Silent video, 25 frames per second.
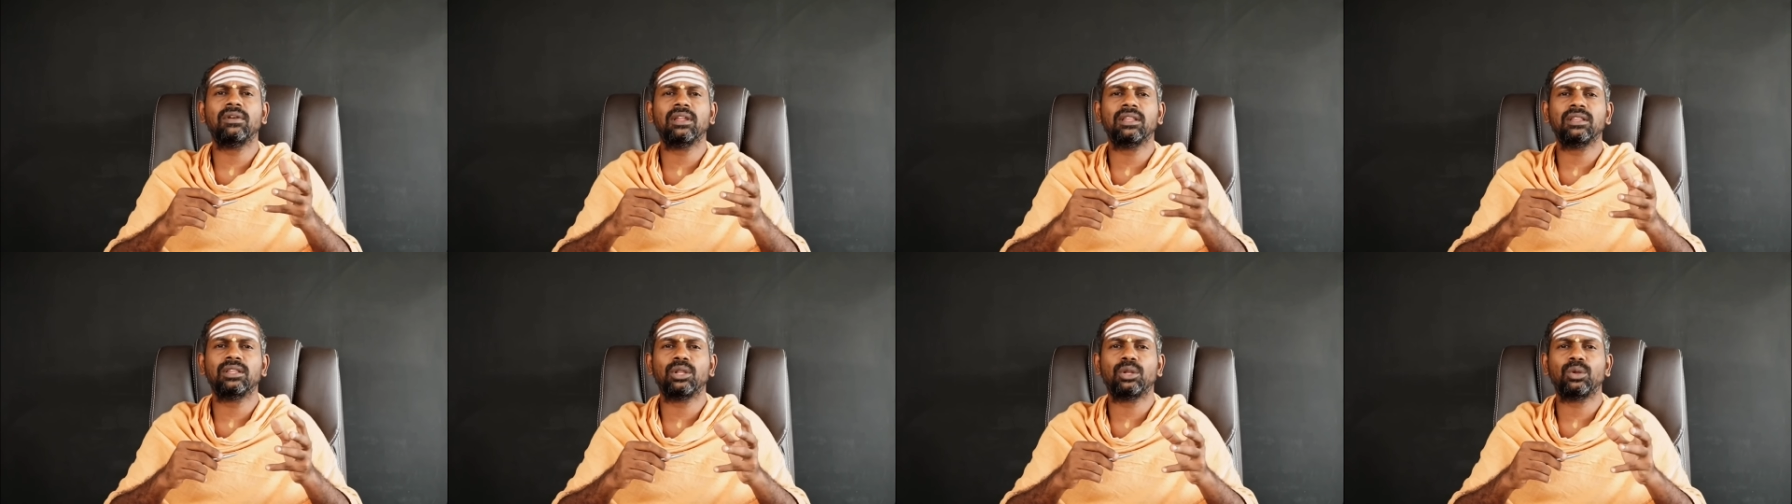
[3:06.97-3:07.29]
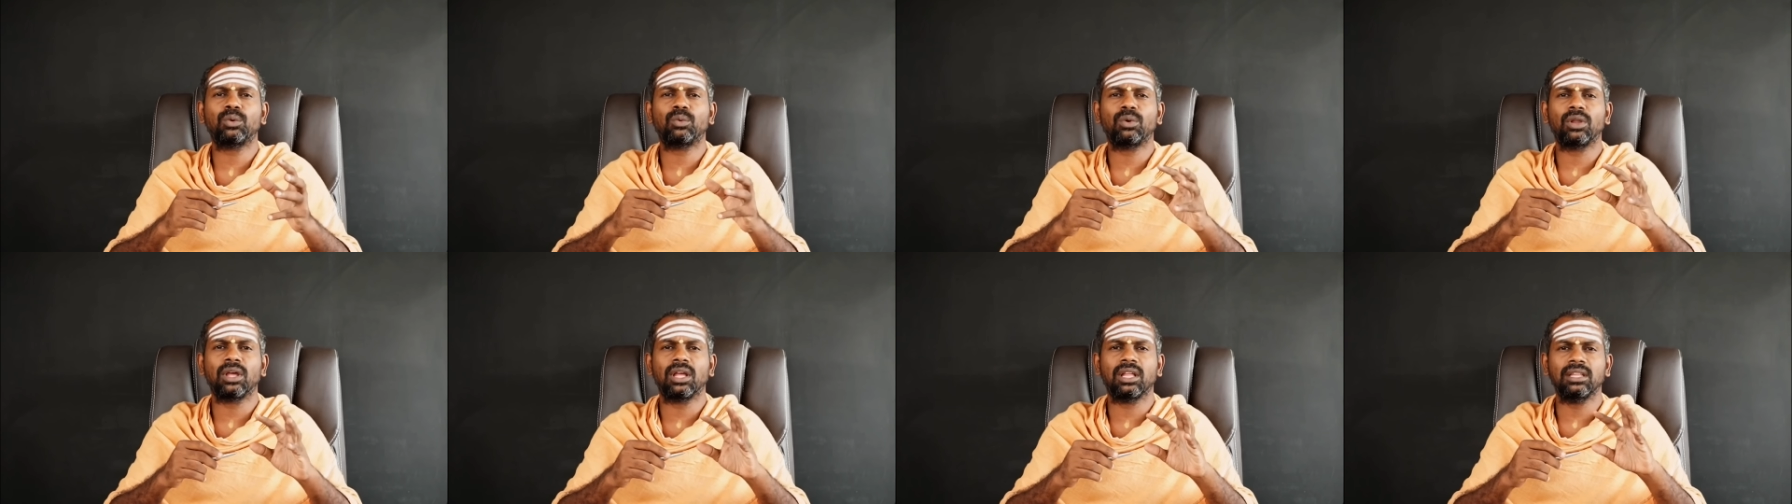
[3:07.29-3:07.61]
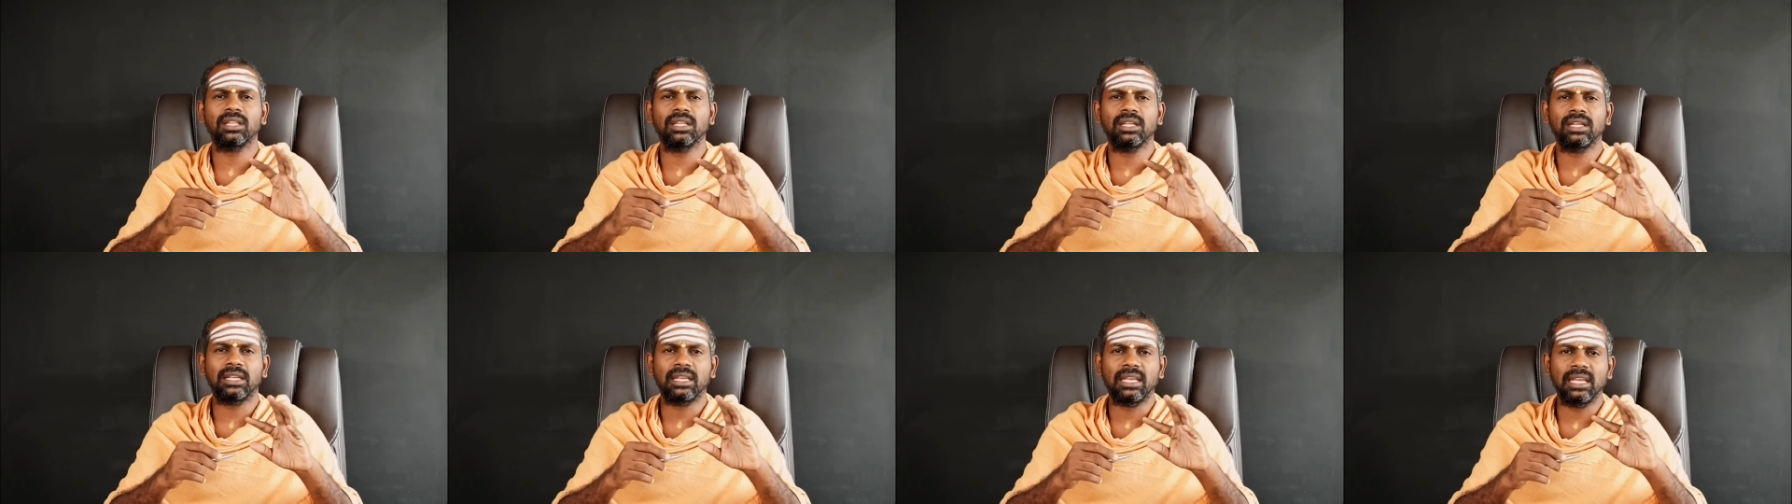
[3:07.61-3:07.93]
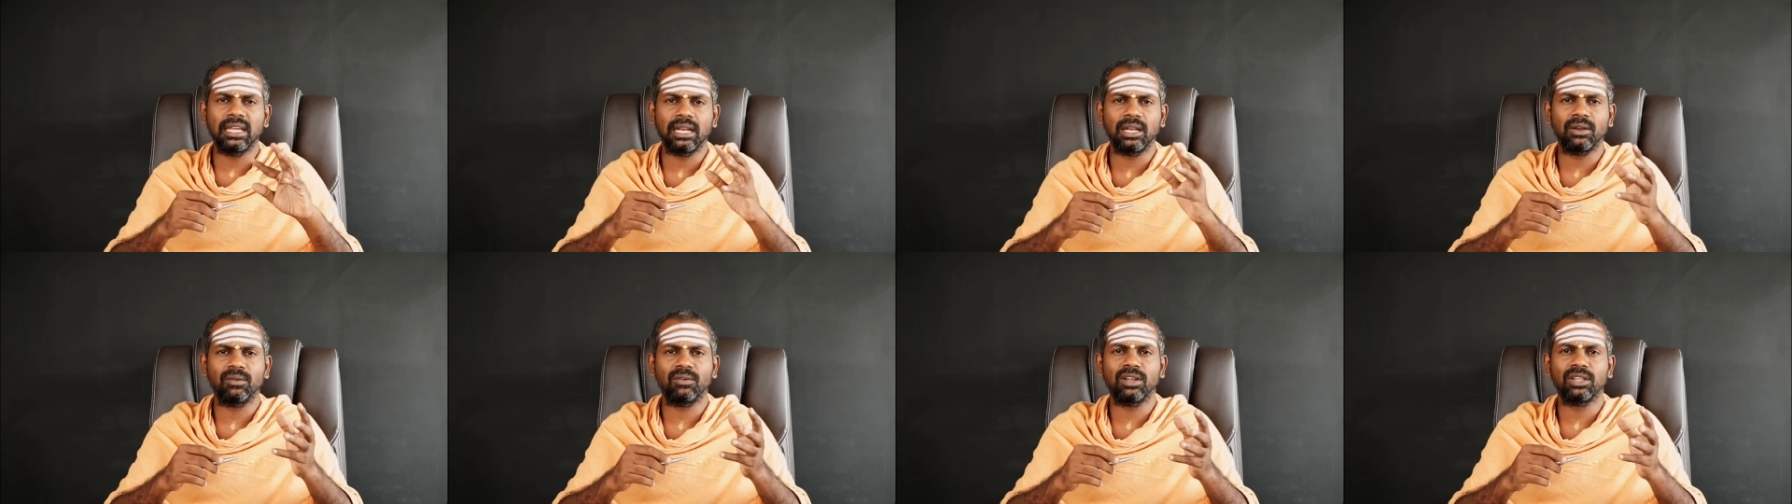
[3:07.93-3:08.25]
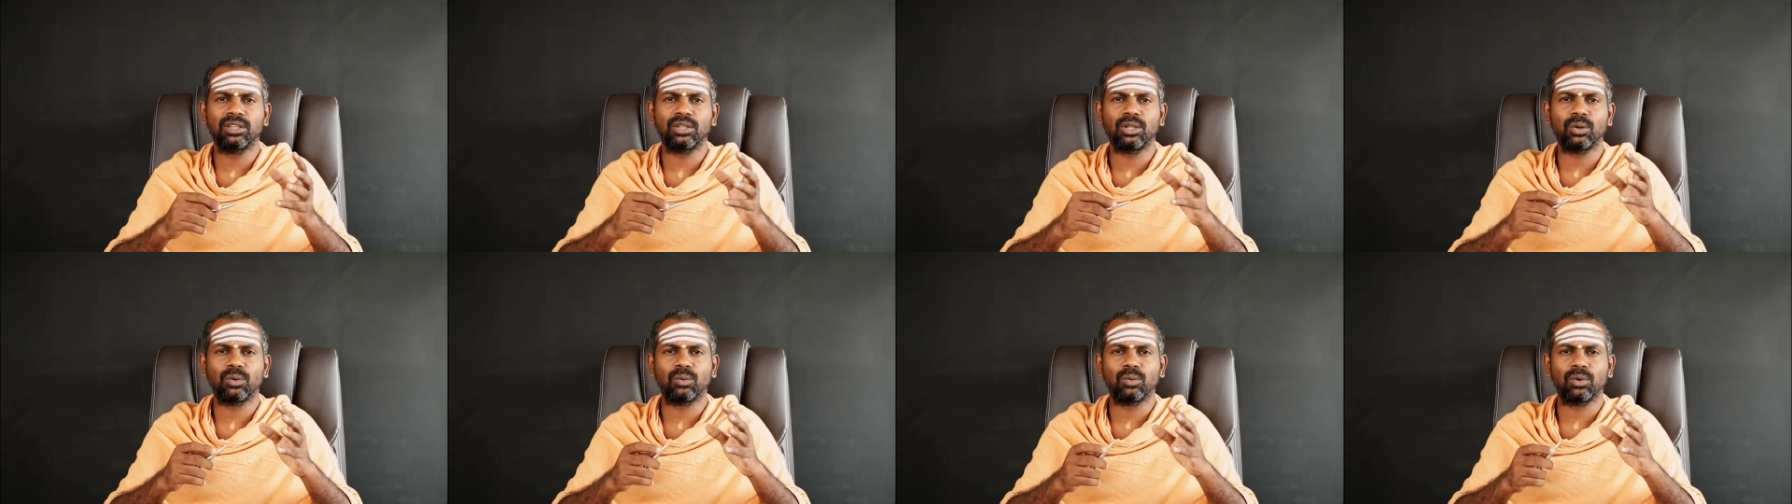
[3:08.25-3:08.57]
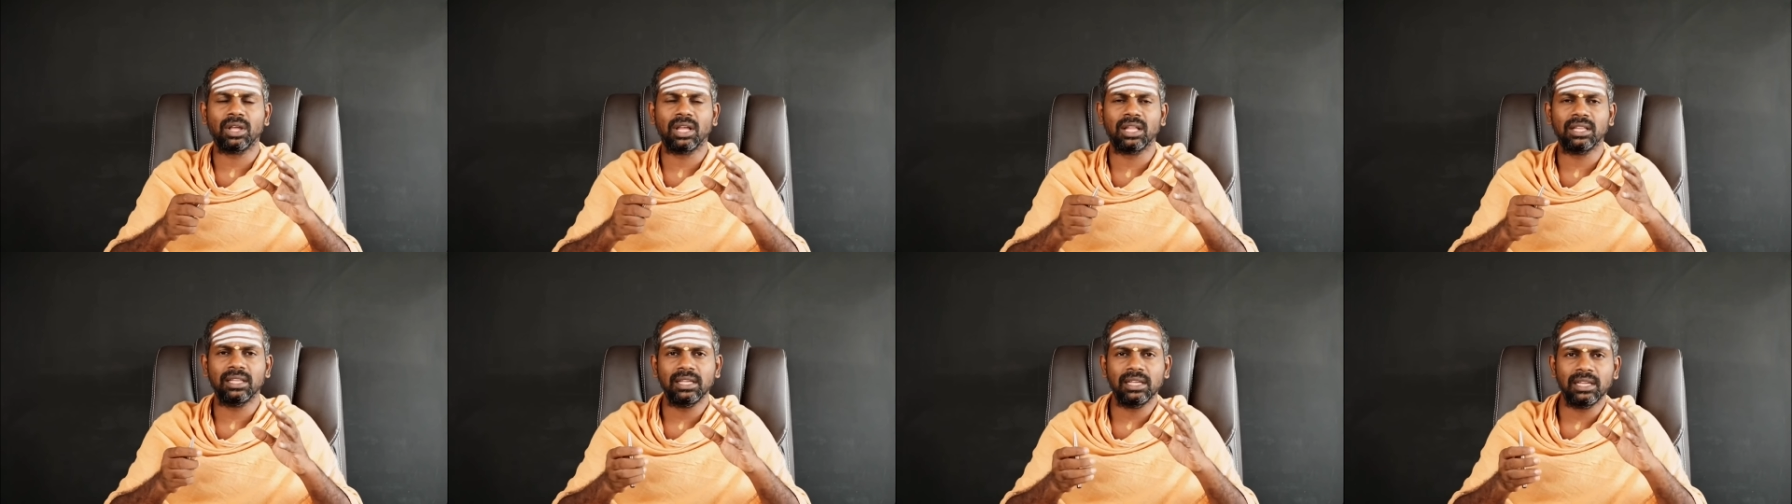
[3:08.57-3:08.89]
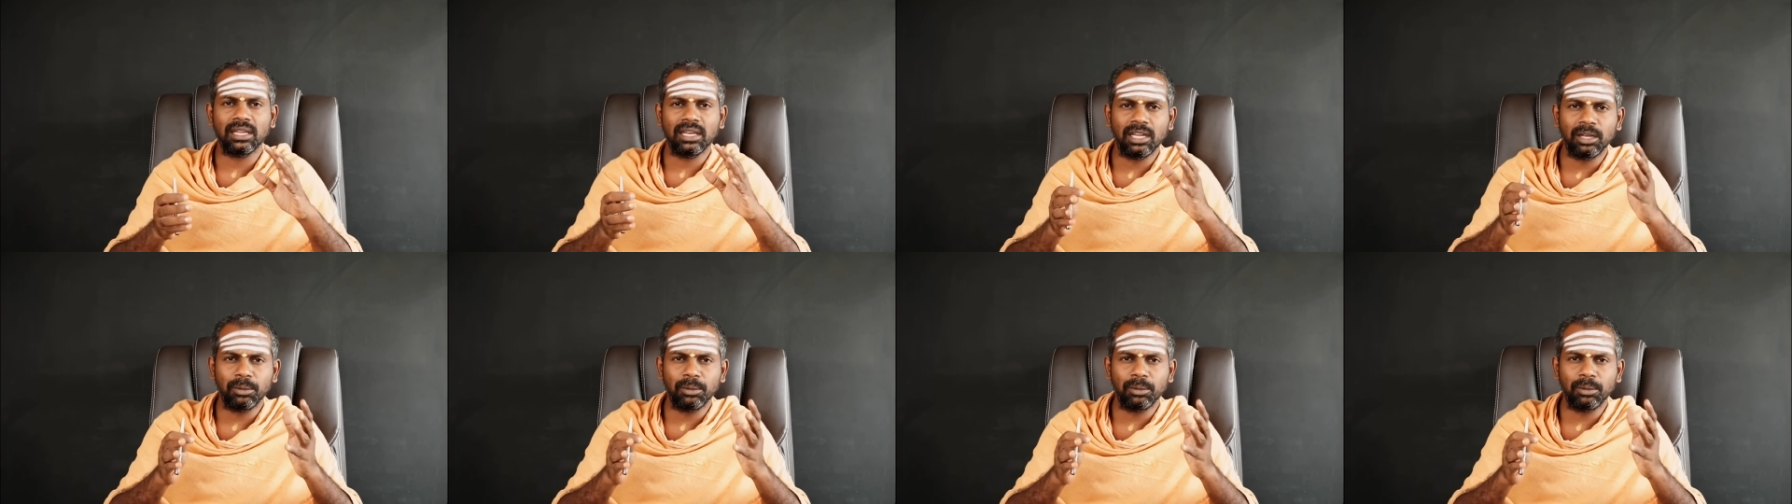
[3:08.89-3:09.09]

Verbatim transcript: விழுந்துடக்கூடாது கீழே விழுந்துடக்கூடாது